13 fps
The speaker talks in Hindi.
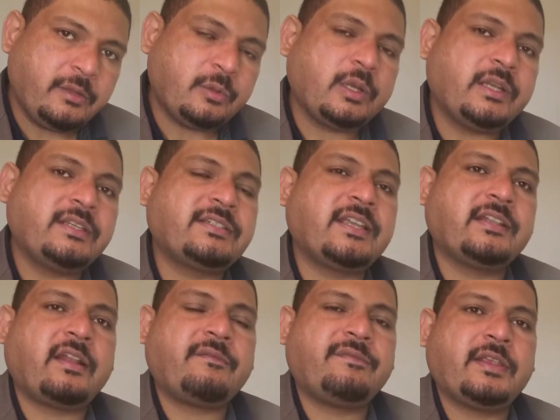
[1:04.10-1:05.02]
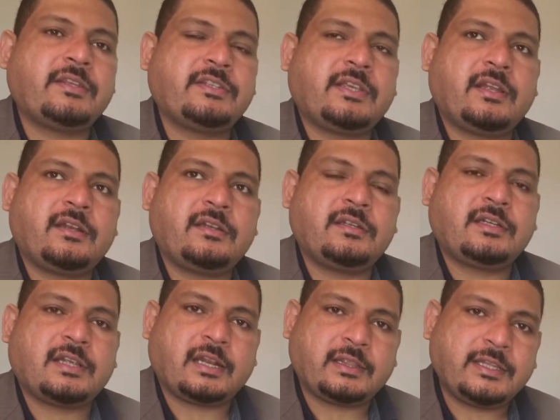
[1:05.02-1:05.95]
उन्होंने इसके अंदर फिक्स कर
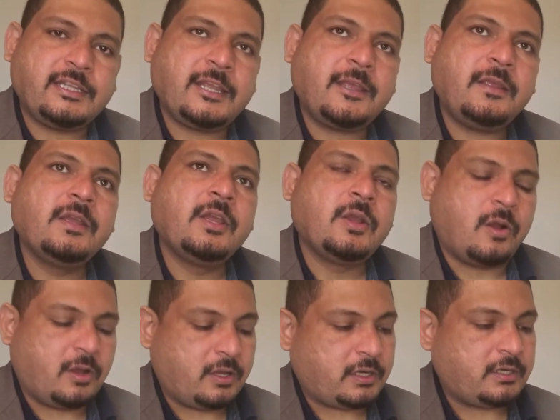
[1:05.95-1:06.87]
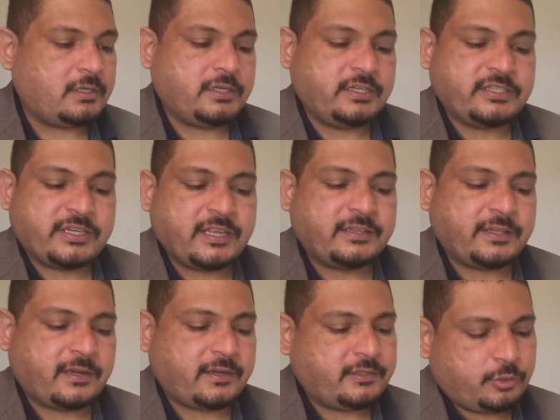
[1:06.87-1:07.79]
कर दी है और इसके
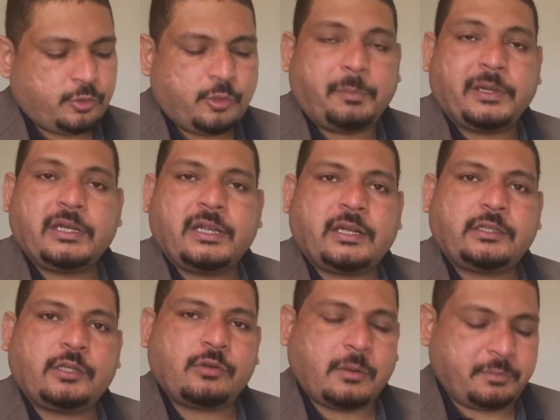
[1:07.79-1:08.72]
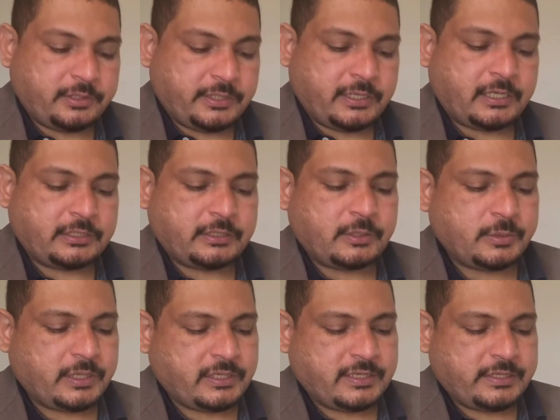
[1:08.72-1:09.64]
अंदर इसको ओपन करता हूँ आपको दिखाता हूँ
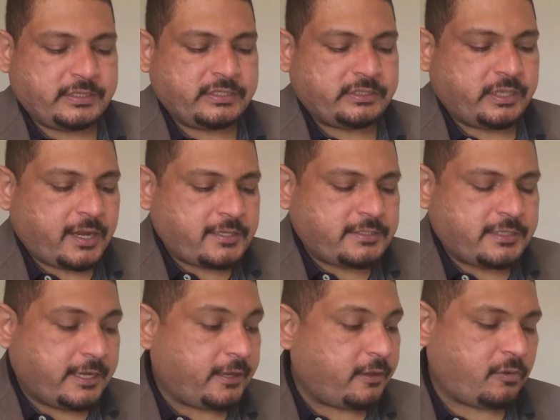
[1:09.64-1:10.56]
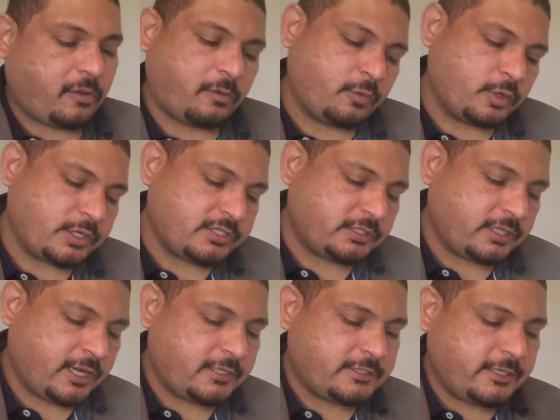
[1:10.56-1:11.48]
कि ये किस तरह से है और वो किस
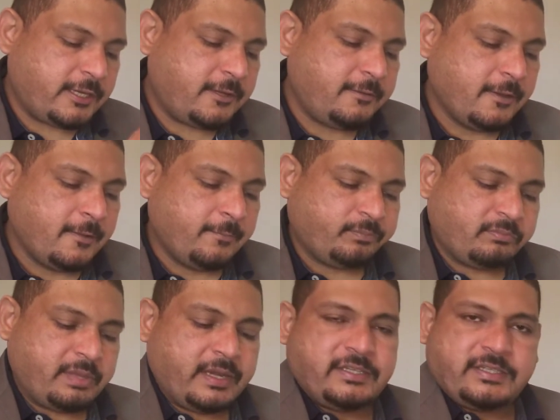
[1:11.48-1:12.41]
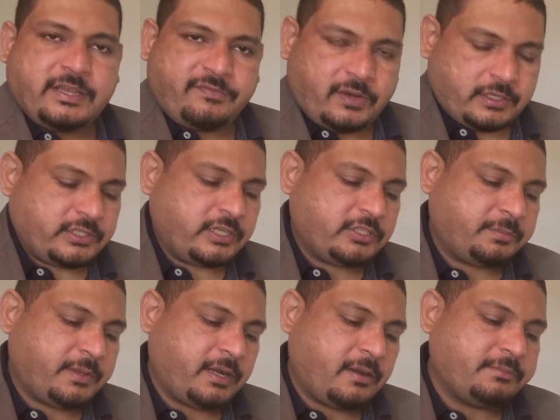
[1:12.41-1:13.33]
तरह से है फिर इसके फंक्शंस
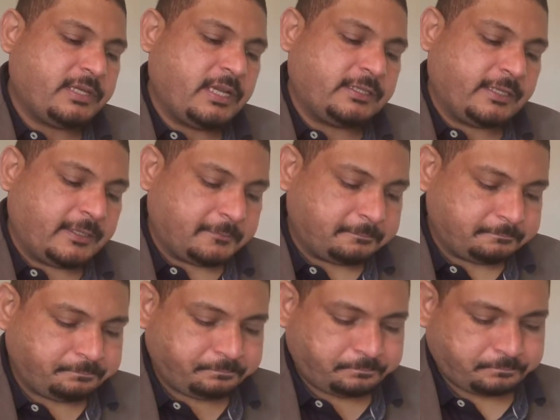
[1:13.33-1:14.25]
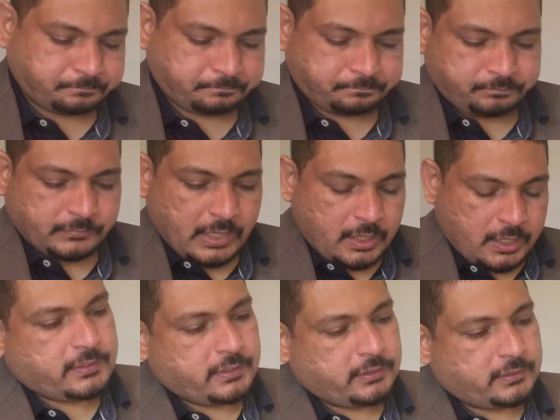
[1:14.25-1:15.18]
पर हम जाते हैं
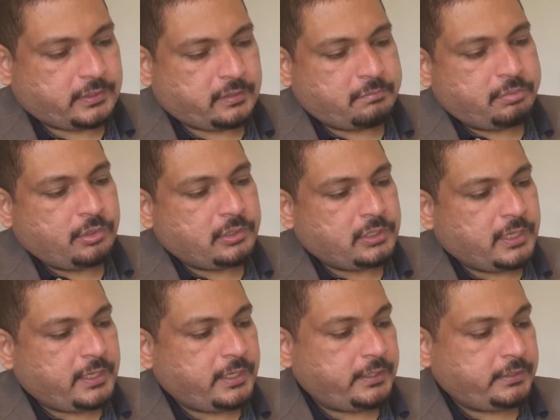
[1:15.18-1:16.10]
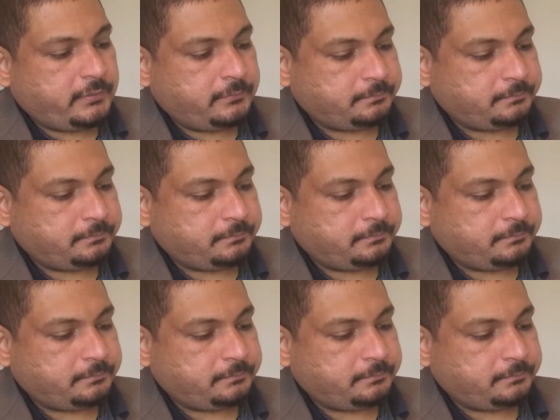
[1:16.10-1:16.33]
इसके अंदर बुकलेट